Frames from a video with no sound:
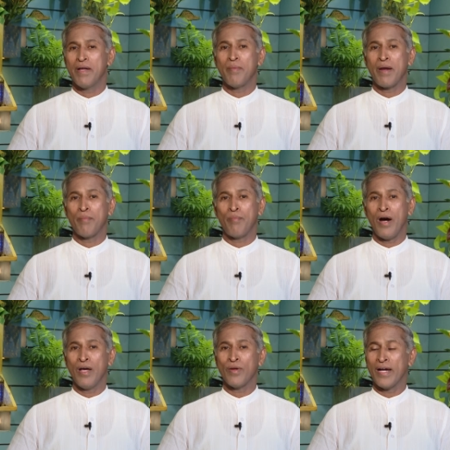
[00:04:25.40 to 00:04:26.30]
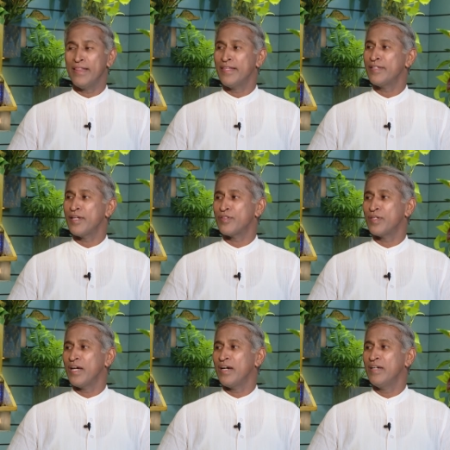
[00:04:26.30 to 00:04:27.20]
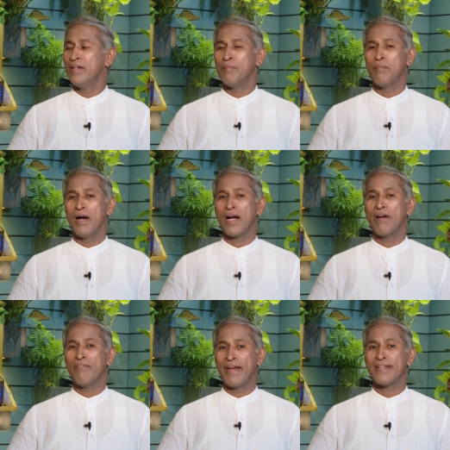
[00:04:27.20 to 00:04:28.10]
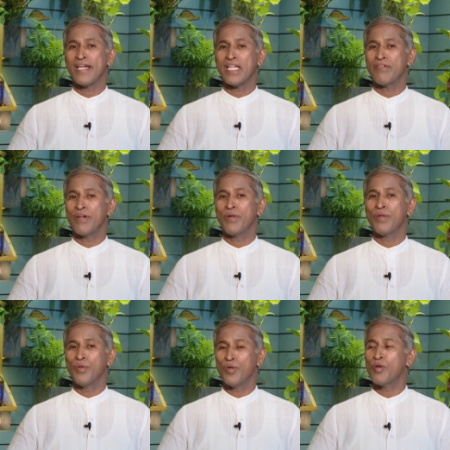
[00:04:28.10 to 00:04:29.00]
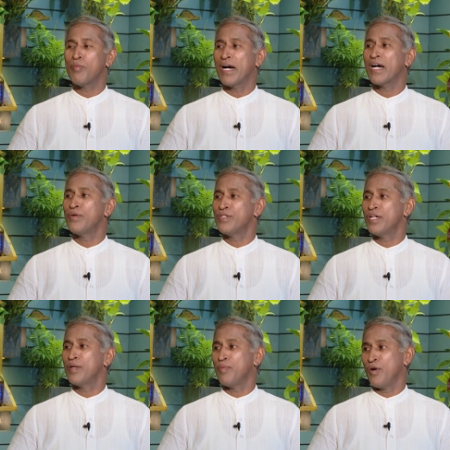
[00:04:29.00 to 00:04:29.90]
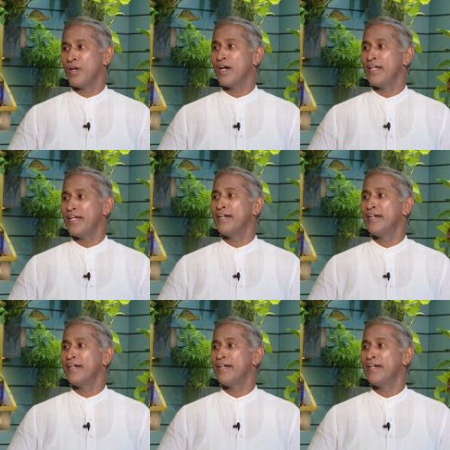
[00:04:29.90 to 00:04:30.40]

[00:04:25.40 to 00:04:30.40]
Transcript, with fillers: మరి మన పాలు కల్తీ చేసిన బాగా వెన్న శాతం ఎక్కువ నురుగు బాగా వచ్చినట్టు పొంగాలి